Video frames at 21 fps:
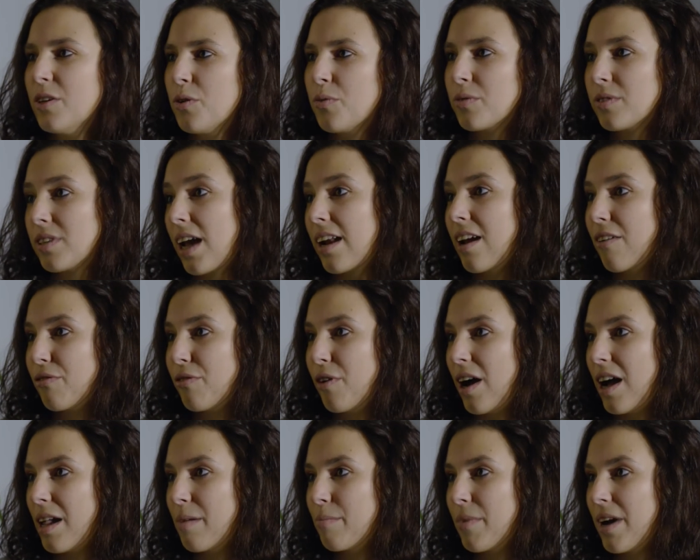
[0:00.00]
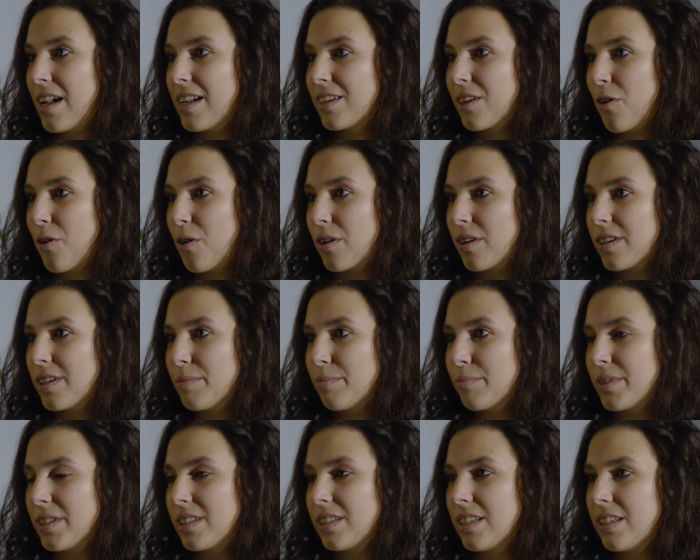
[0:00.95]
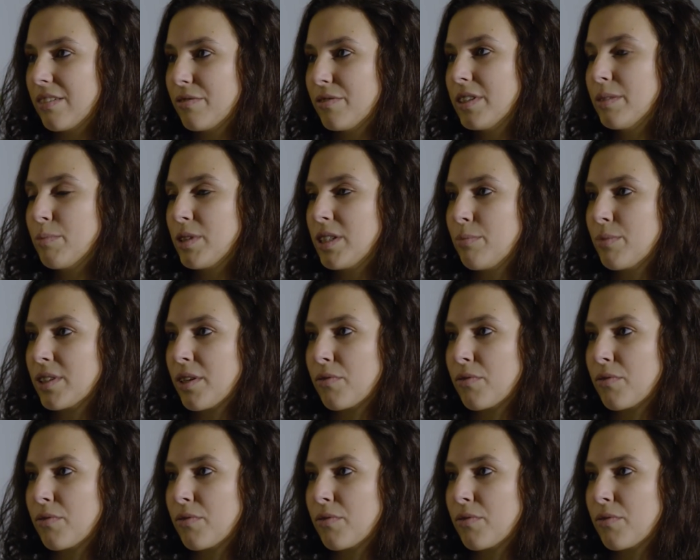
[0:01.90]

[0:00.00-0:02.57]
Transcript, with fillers: Und danach vor allem halt auch ähm, mit den Filmteams